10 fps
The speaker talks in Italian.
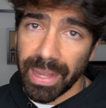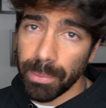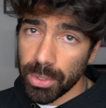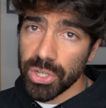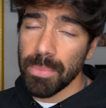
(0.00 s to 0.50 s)
che
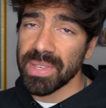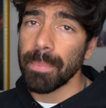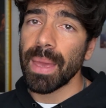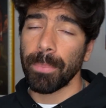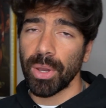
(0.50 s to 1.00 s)
LeBron James
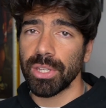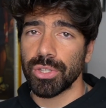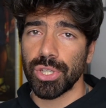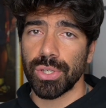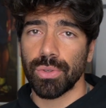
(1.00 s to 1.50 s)
abbia poi
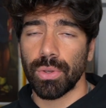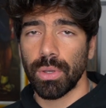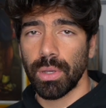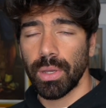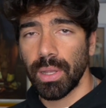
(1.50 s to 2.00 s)

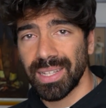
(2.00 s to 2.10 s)
deciso eh,